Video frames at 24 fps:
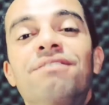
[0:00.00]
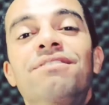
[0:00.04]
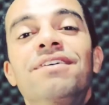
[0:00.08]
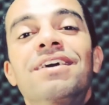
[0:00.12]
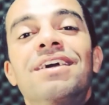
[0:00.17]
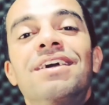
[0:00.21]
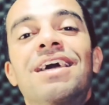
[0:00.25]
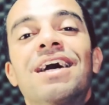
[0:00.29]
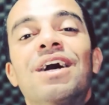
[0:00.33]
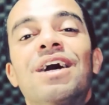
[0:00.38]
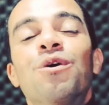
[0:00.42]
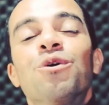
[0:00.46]

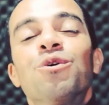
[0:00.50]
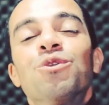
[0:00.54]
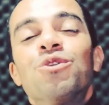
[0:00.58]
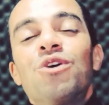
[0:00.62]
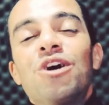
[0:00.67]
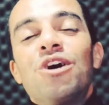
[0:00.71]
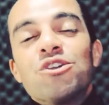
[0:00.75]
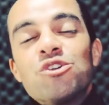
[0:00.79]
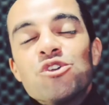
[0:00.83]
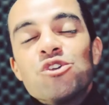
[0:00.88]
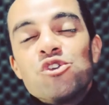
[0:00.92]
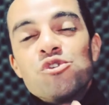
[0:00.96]
fica
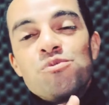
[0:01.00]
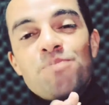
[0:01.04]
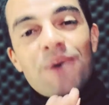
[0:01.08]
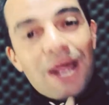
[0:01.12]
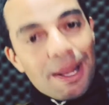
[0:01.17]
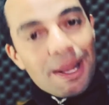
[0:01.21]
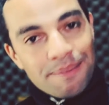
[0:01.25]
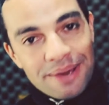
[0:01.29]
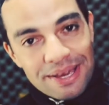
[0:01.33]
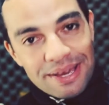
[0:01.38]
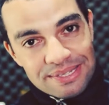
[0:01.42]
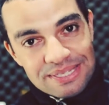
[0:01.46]
os nossos
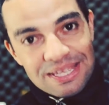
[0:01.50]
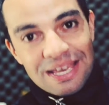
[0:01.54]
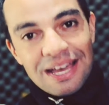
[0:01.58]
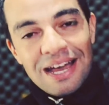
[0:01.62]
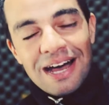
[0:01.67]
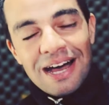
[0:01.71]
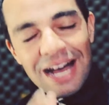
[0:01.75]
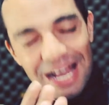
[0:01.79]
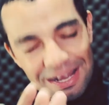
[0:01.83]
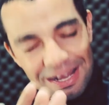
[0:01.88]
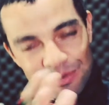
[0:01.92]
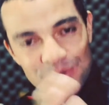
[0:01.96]
parabéns
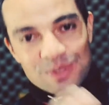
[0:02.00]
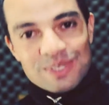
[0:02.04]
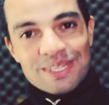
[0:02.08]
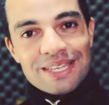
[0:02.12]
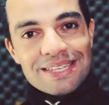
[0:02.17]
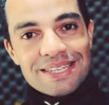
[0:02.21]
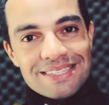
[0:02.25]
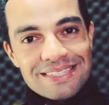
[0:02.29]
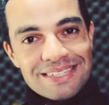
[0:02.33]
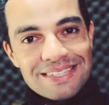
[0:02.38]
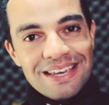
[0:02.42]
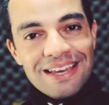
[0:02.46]
a
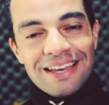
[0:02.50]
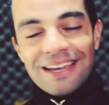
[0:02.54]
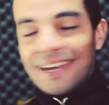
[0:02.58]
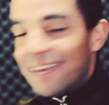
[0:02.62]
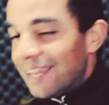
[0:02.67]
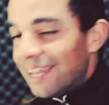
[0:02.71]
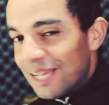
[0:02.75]
vocês,